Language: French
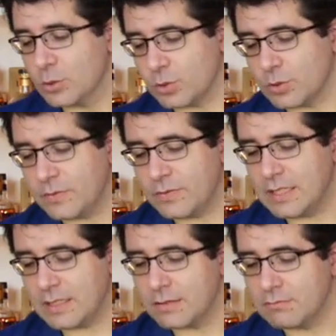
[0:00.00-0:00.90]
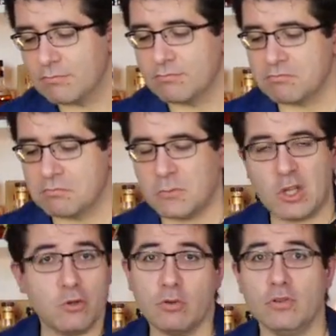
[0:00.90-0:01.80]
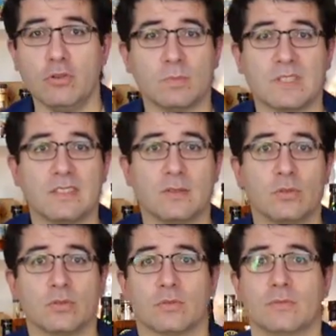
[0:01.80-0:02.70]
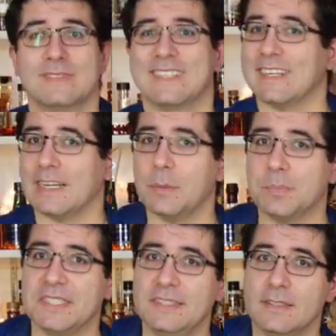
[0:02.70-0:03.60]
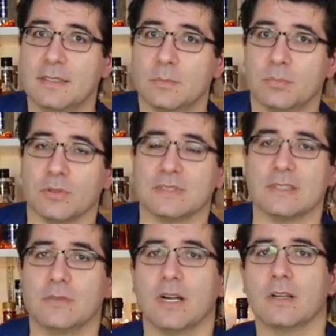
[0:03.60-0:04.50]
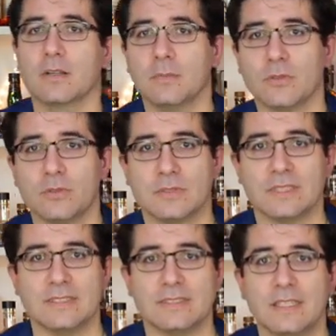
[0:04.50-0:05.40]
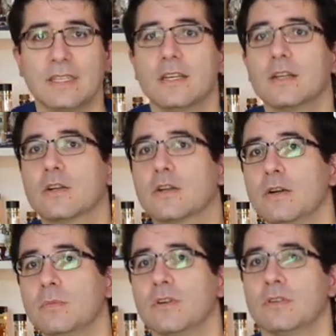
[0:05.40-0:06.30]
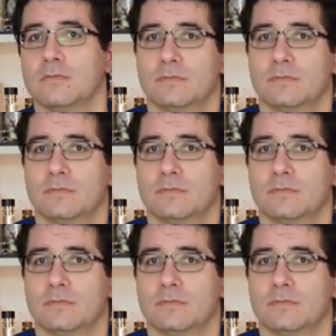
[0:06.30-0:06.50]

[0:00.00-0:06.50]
Je fais une petite leçon rapide pour savoir comment l'utiliser, comment